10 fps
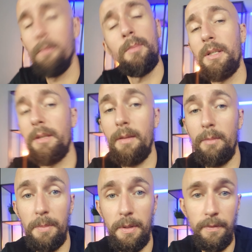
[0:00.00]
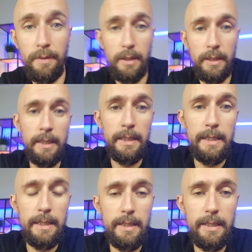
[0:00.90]
Ja nie jestem dobry w
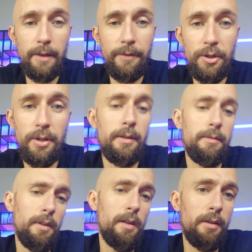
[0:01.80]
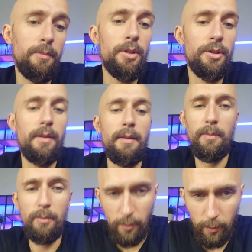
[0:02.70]
e, selfieczkach. No to myślę, że
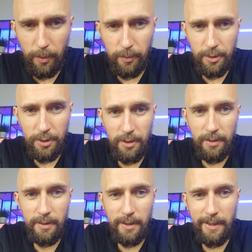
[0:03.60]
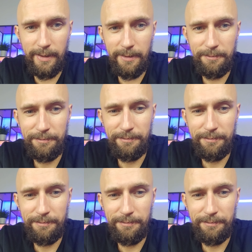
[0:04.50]
z zupełności da radę.